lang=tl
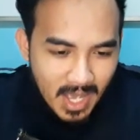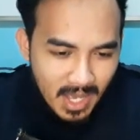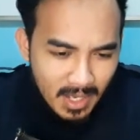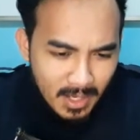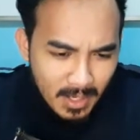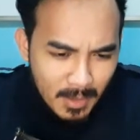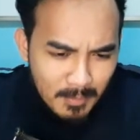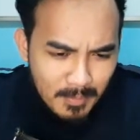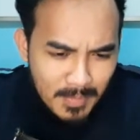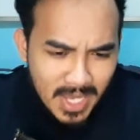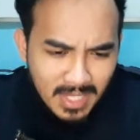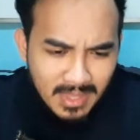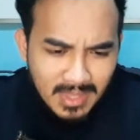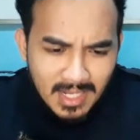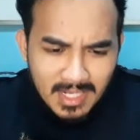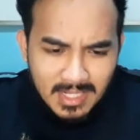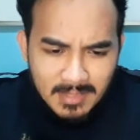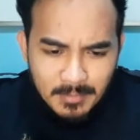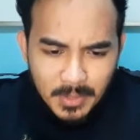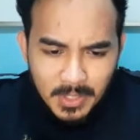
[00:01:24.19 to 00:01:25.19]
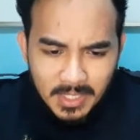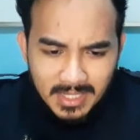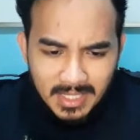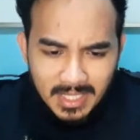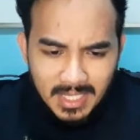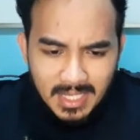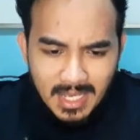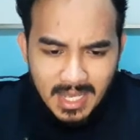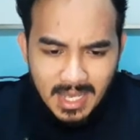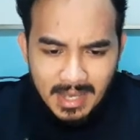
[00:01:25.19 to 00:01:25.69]
Uh, ah, Megna
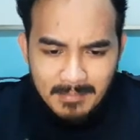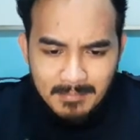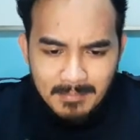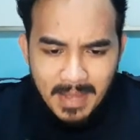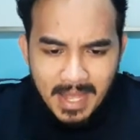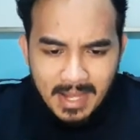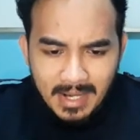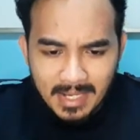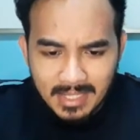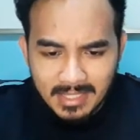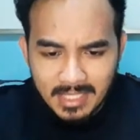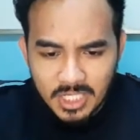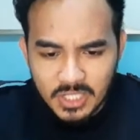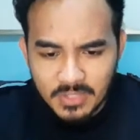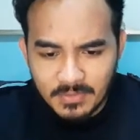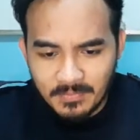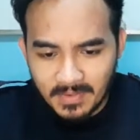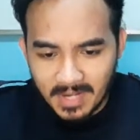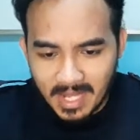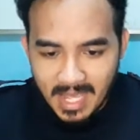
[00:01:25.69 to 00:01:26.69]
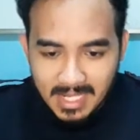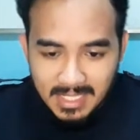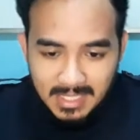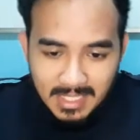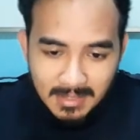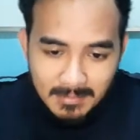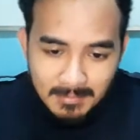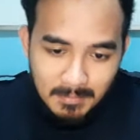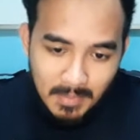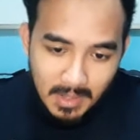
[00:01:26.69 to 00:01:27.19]
Liberty, a
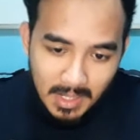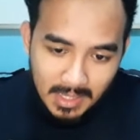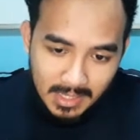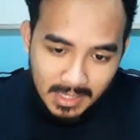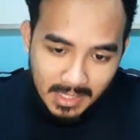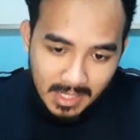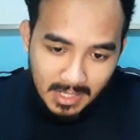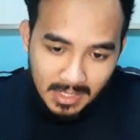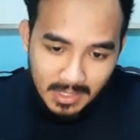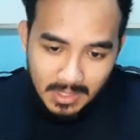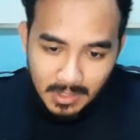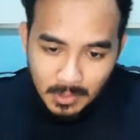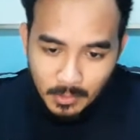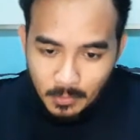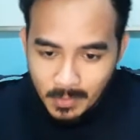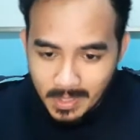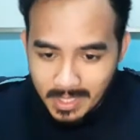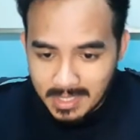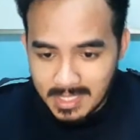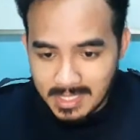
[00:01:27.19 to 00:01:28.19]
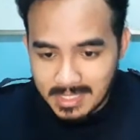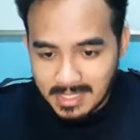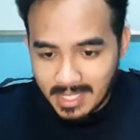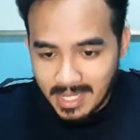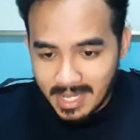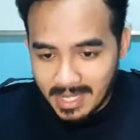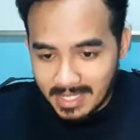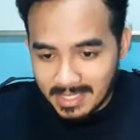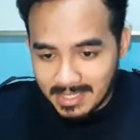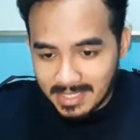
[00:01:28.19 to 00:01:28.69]
Bangladesh-flagged bulk carrier, witnessed
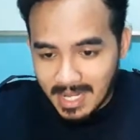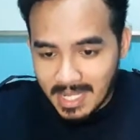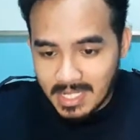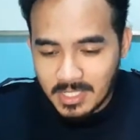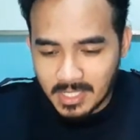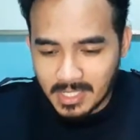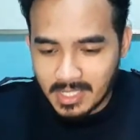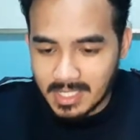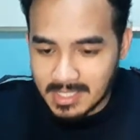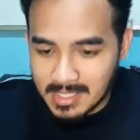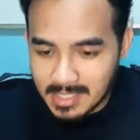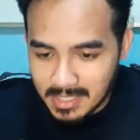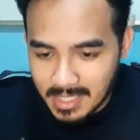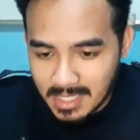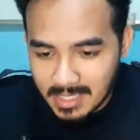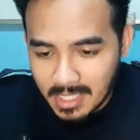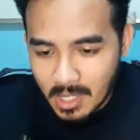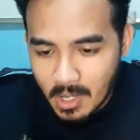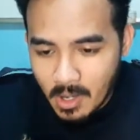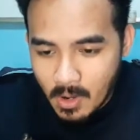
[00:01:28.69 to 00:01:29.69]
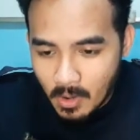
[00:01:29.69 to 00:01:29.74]
a tragic incident